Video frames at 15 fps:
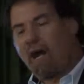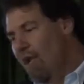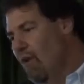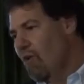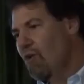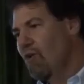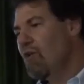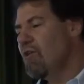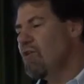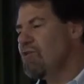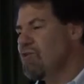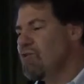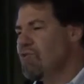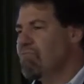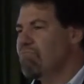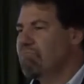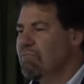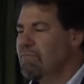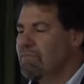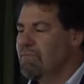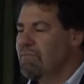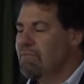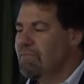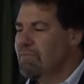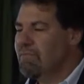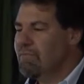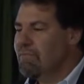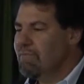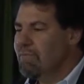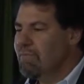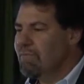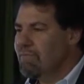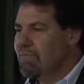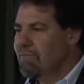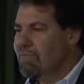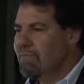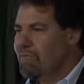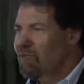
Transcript: tengo talas ahorros, los pongo, espero,